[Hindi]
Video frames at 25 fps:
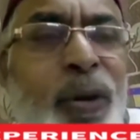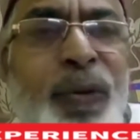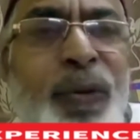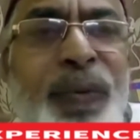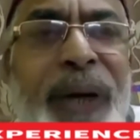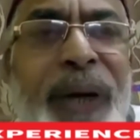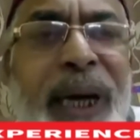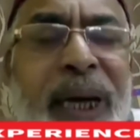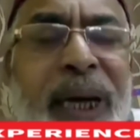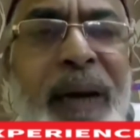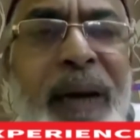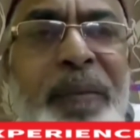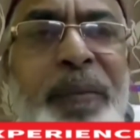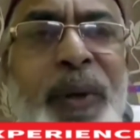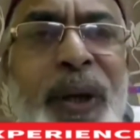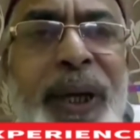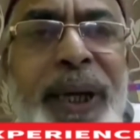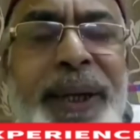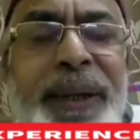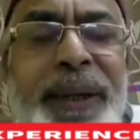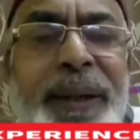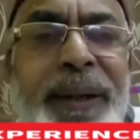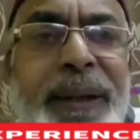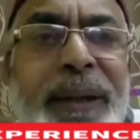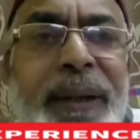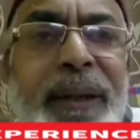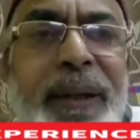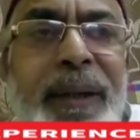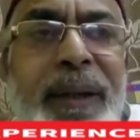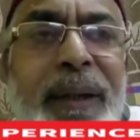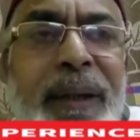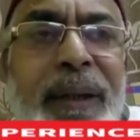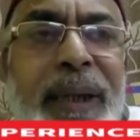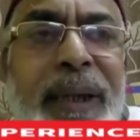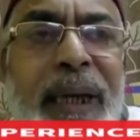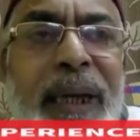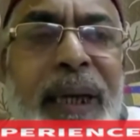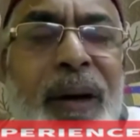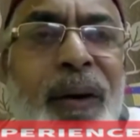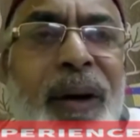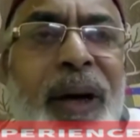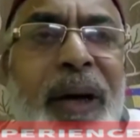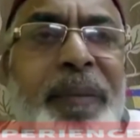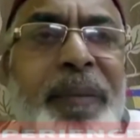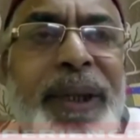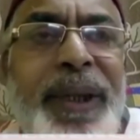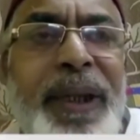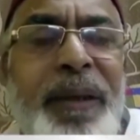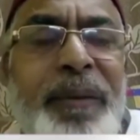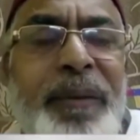आज उन्होंने वेलकम बोल रहे हैं एक और
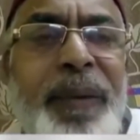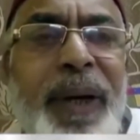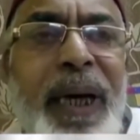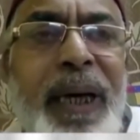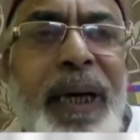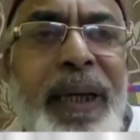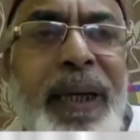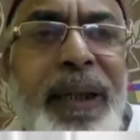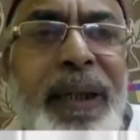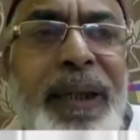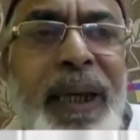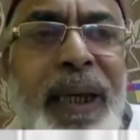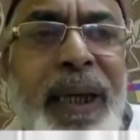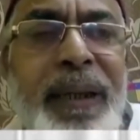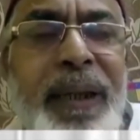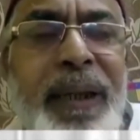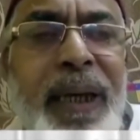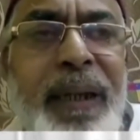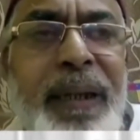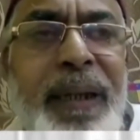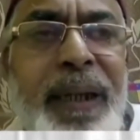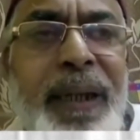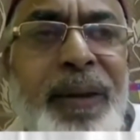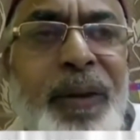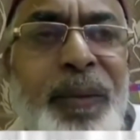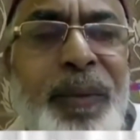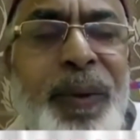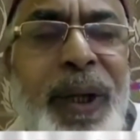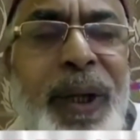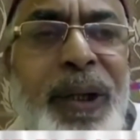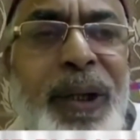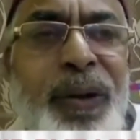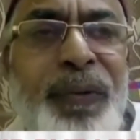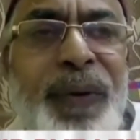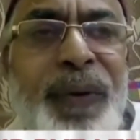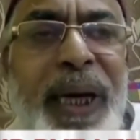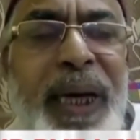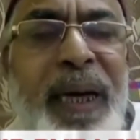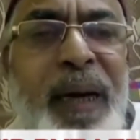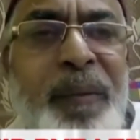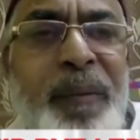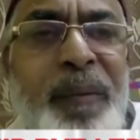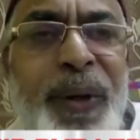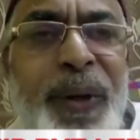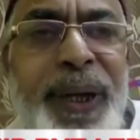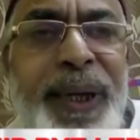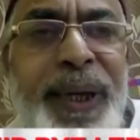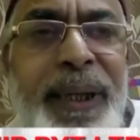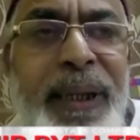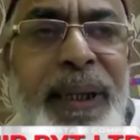एक मस्जिद बना के शानदार देता हूं बोले तो
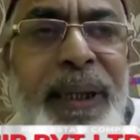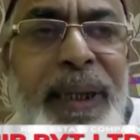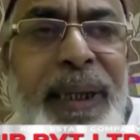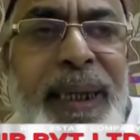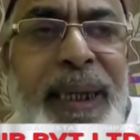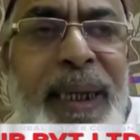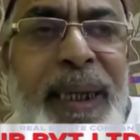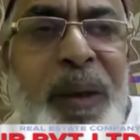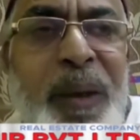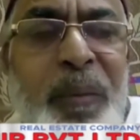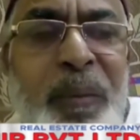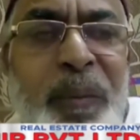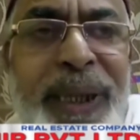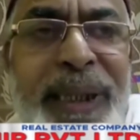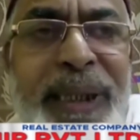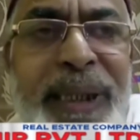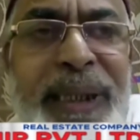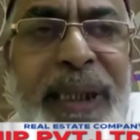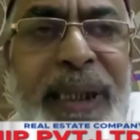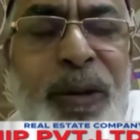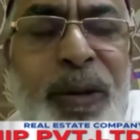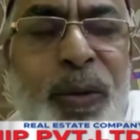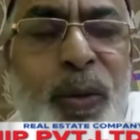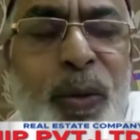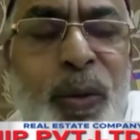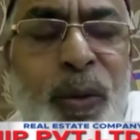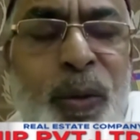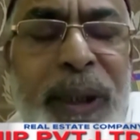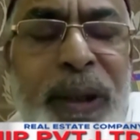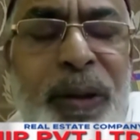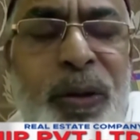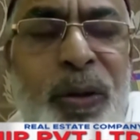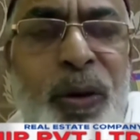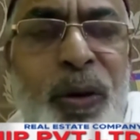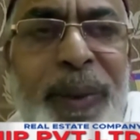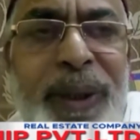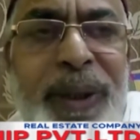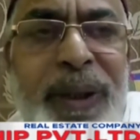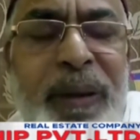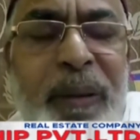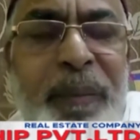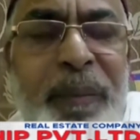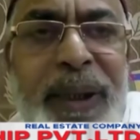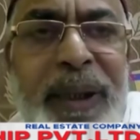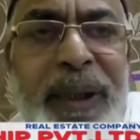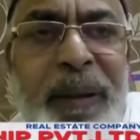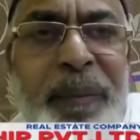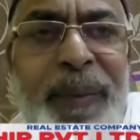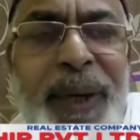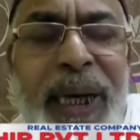वेलकम बोल रहे हैं मस्जिद टूटी सो
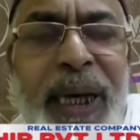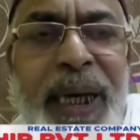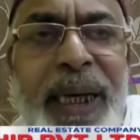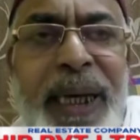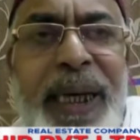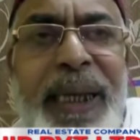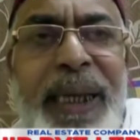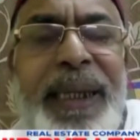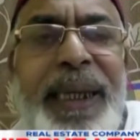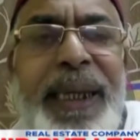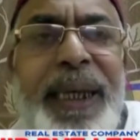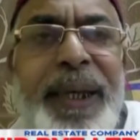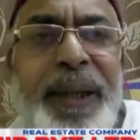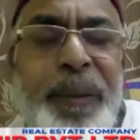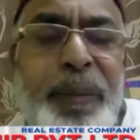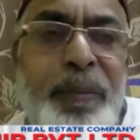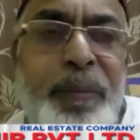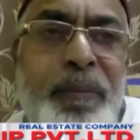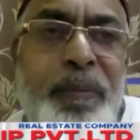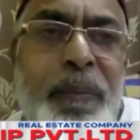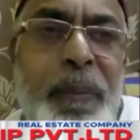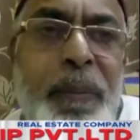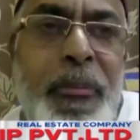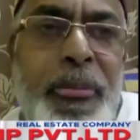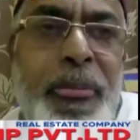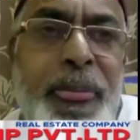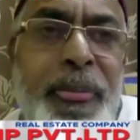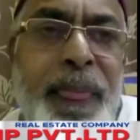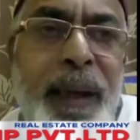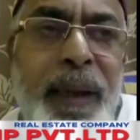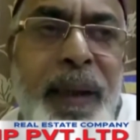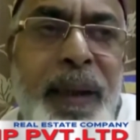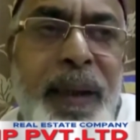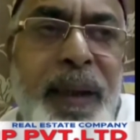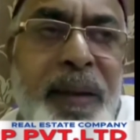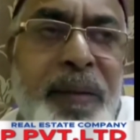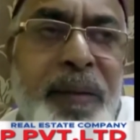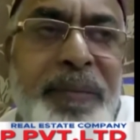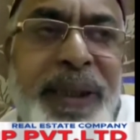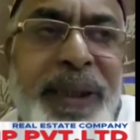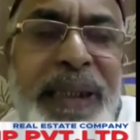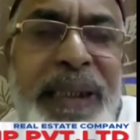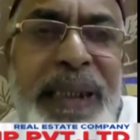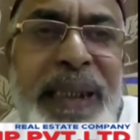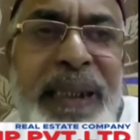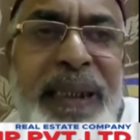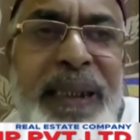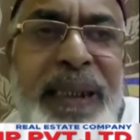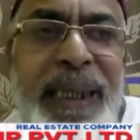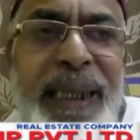मजम्मती बयान नहीं दिए
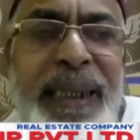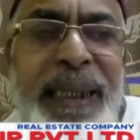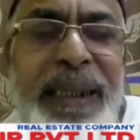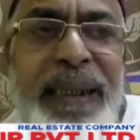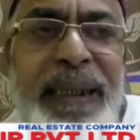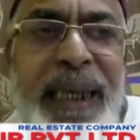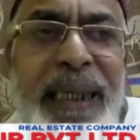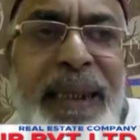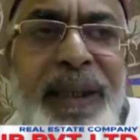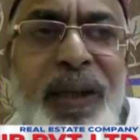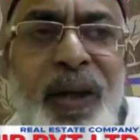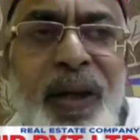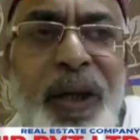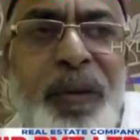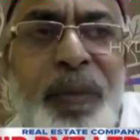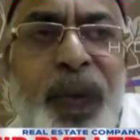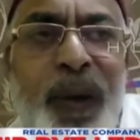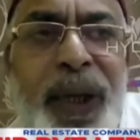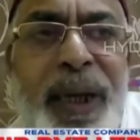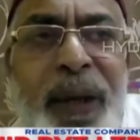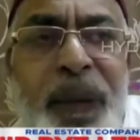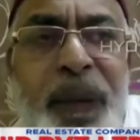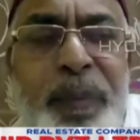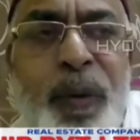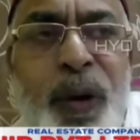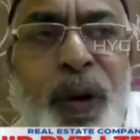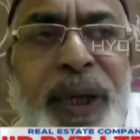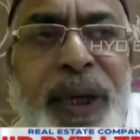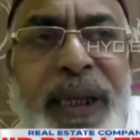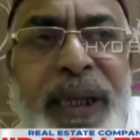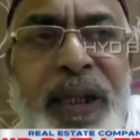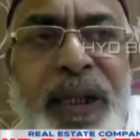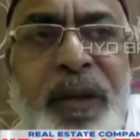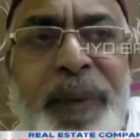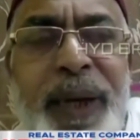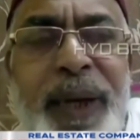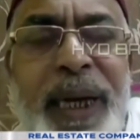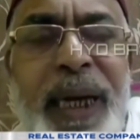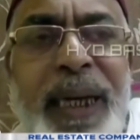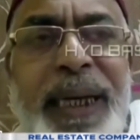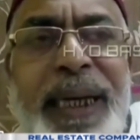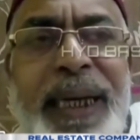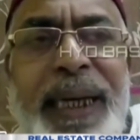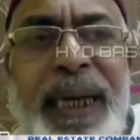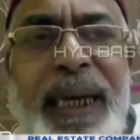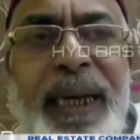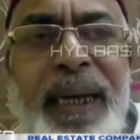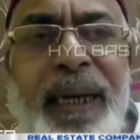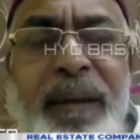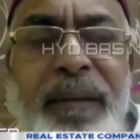मस्जिद शहीद कैसा हुई बोल के प्रोटेस्ट बयान
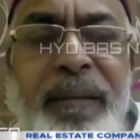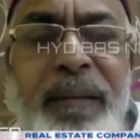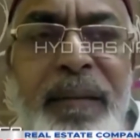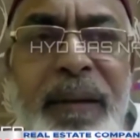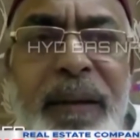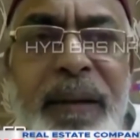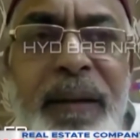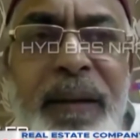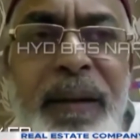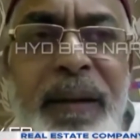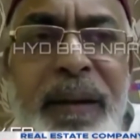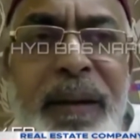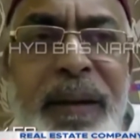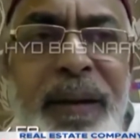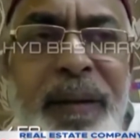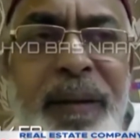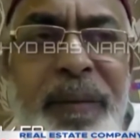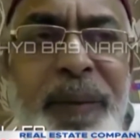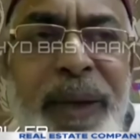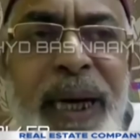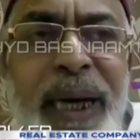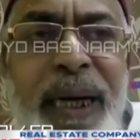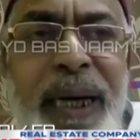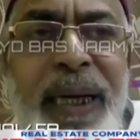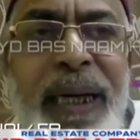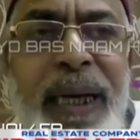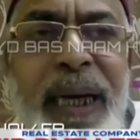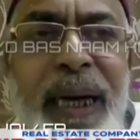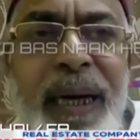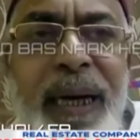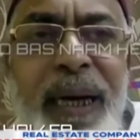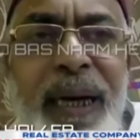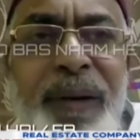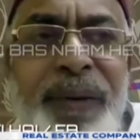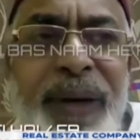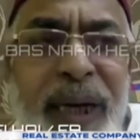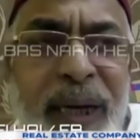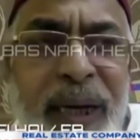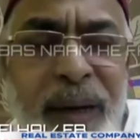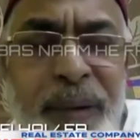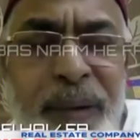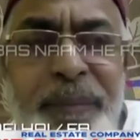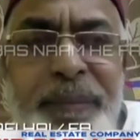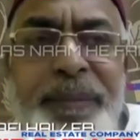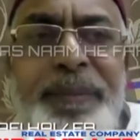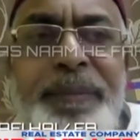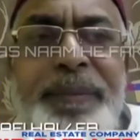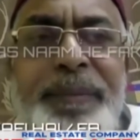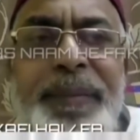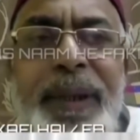नहीं आया बयान क्या आ रहा
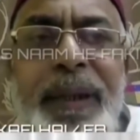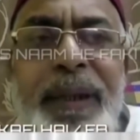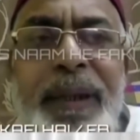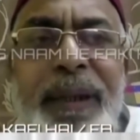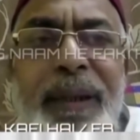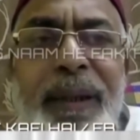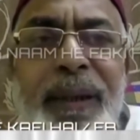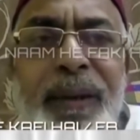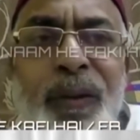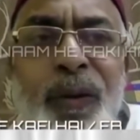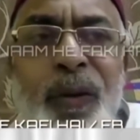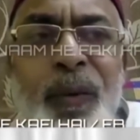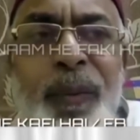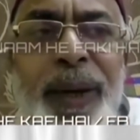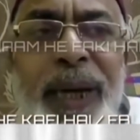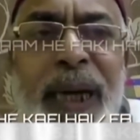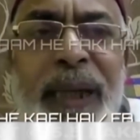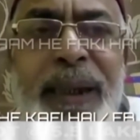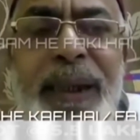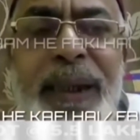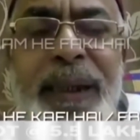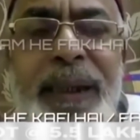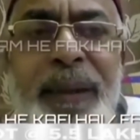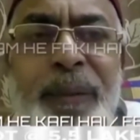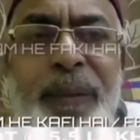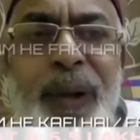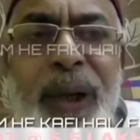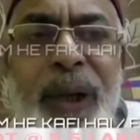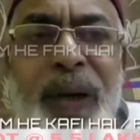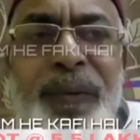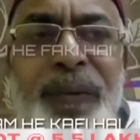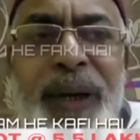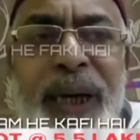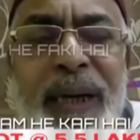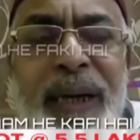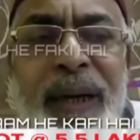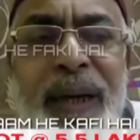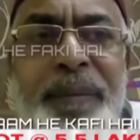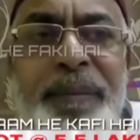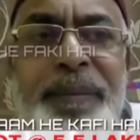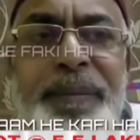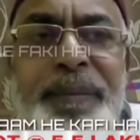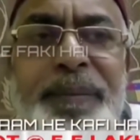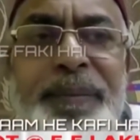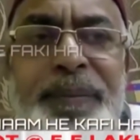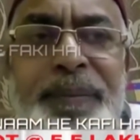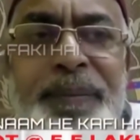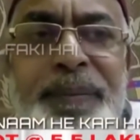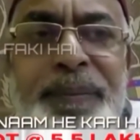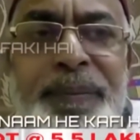वेलकम उन्होंने बना देते बोले वेलकम
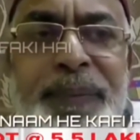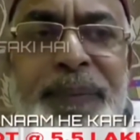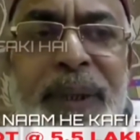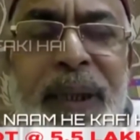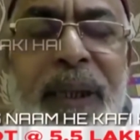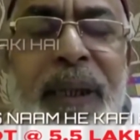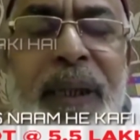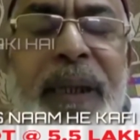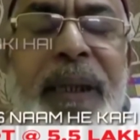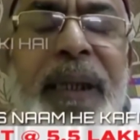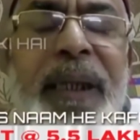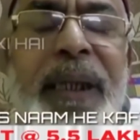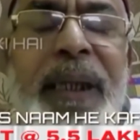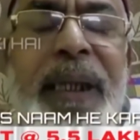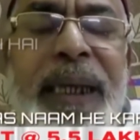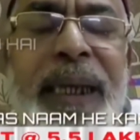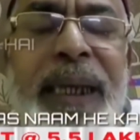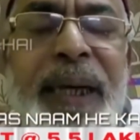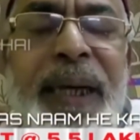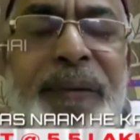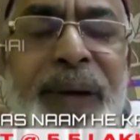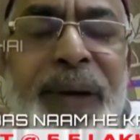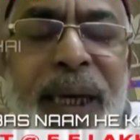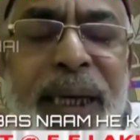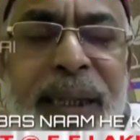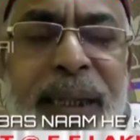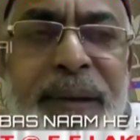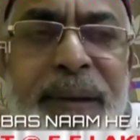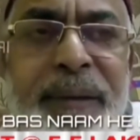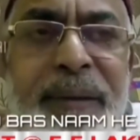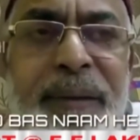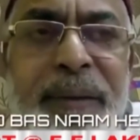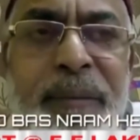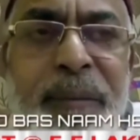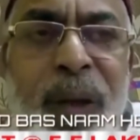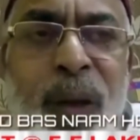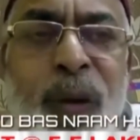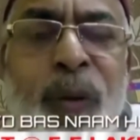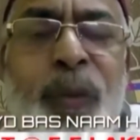इनके वालिद